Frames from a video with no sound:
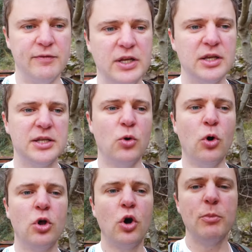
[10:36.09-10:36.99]
Weil wenn ihr die
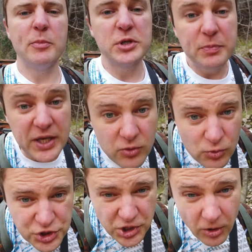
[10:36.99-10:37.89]
Hohlräume mit
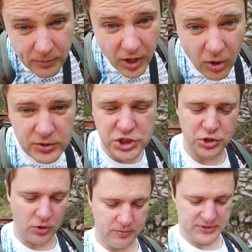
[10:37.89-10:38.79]
PU-Schaum
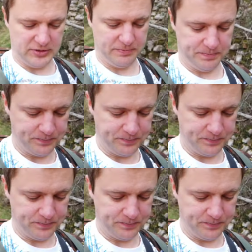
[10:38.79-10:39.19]
ausschäumt,